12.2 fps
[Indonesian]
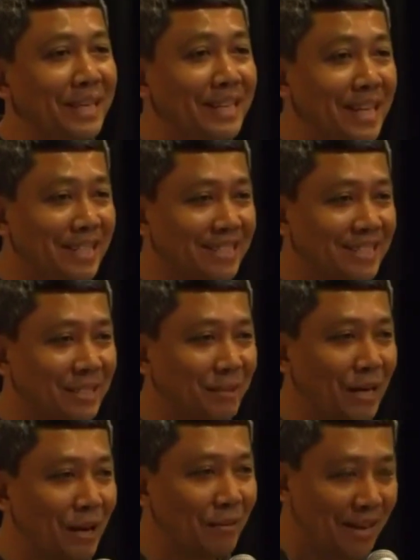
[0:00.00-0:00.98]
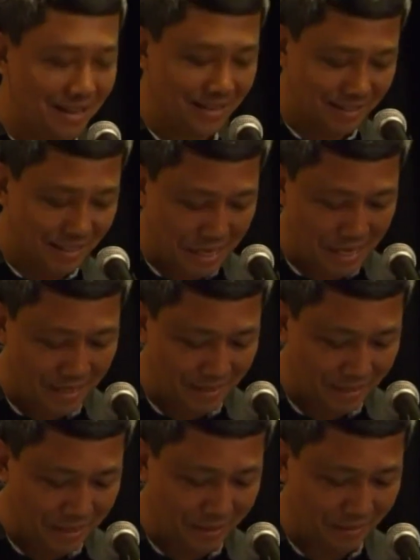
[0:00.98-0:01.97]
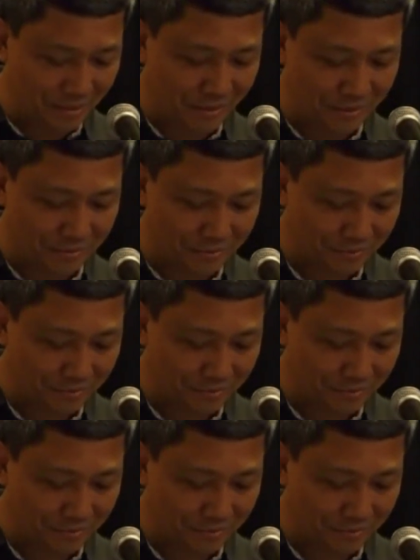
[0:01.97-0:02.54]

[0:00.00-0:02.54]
menindas sewenang-wenang seenaknya sendiri begitu.